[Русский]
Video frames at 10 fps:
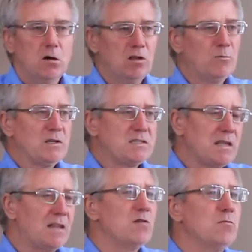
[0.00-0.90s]
Он
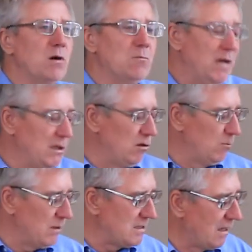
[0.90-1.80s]
послал им победу,
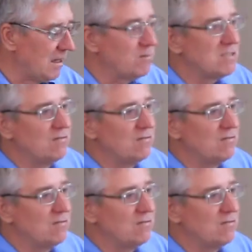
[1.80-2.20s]
Он послал им